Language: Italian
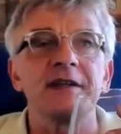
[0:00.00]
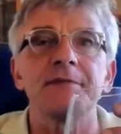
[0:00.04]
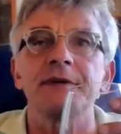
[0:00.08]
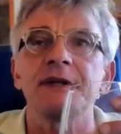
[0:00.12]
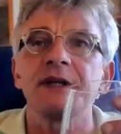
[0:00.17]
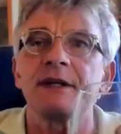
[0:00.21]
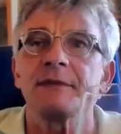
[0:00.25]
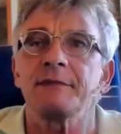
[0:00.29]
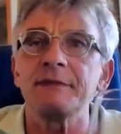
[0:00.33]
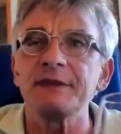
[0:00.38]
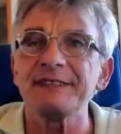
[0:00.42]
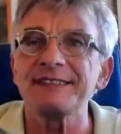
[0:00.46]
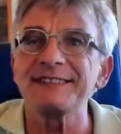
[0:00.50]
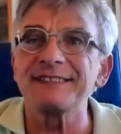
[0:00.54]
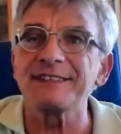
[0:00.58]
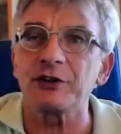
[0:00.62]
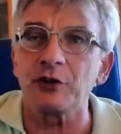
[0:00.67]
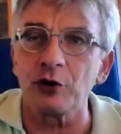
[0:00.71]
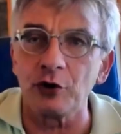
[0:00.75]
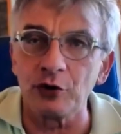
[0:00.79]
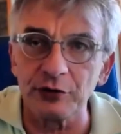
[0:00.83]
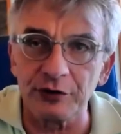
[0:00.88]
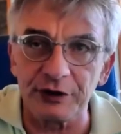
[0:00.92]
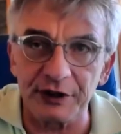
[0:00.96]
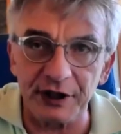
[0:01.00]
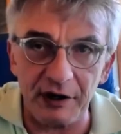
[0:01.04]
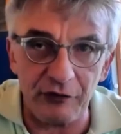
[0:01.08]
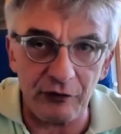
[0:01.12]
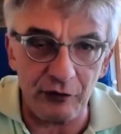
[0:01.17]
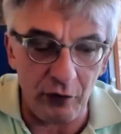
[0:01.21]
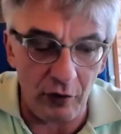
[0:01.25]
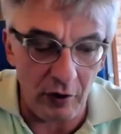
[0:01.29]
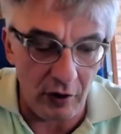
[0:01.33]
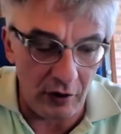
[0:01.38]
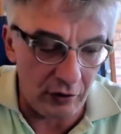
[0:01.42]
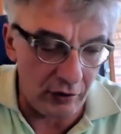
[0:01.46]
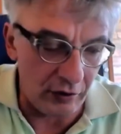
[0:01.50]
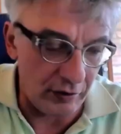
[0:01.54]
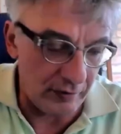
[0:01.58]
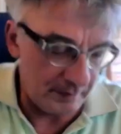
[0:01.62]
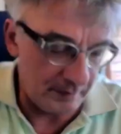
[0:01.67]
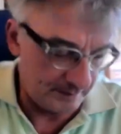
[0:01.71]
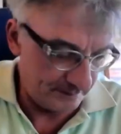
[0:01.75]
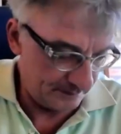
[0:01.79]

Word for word: primi scontri a fuoco.